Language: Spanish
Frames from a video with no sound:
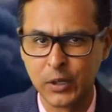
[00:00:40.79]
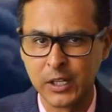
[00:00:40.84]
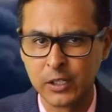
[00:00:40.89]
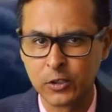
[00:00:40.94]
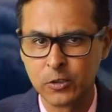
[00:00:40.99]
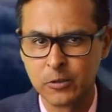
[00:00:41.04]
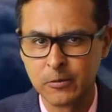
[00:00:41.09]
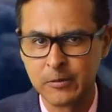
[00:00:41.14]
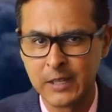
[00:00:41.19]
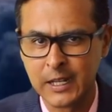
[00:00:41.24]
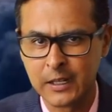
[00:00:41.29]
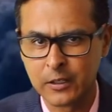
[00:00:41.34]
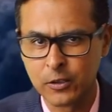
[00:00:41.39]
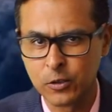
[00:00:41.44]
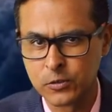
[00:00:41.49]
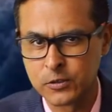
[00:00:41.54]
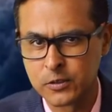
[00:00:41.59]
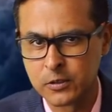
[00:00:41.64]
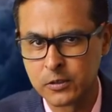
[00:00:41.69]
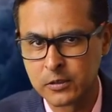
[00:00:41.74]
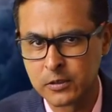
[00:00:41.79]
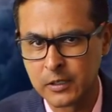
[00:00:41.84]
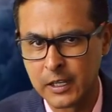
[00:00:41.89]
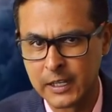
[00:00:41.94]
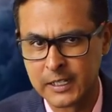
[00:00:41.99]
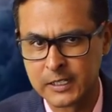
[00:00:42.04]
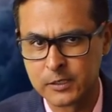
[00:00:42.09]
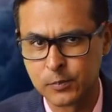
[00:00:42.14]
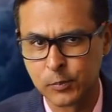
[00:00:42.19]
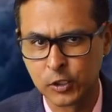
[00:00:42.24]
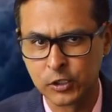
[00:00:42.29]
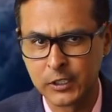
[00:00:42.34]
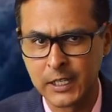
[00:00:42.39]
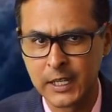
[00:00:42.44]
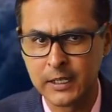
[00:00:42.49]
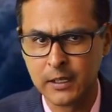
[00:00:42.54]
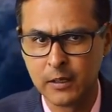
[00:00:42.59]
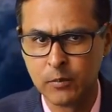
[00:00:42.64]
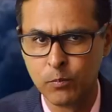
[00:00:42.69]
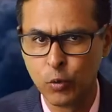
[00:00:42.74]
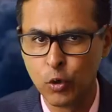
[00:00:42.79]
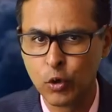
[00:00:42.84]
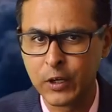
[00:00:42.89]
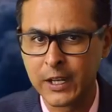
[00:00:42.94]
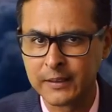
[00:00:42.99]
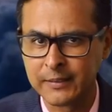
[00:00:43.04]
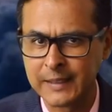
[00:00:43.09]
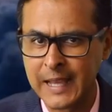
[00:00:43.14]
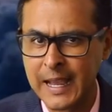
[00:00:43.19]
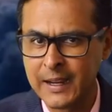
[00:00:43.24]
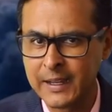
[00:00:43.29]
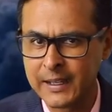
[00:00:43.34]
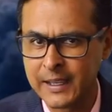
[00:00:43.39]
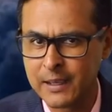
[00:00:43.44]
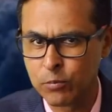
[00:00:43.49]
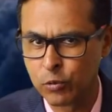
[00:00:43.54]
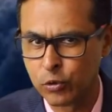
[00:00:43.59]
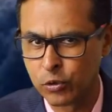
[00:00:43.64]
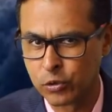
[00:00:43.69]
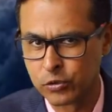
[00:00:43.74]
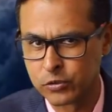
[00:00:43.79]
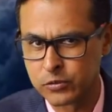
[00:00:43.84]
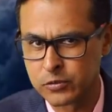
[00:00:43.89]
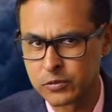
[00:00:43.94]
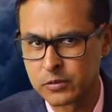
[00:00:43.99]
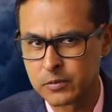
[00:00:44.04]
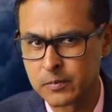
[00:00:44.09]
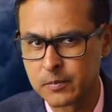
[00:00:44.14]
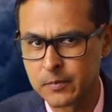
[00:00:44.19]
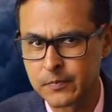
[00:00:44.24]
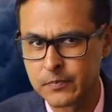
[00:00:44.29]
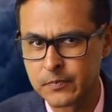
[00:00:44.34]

puerto de Veracruz al explotar el buque tanque Burgos.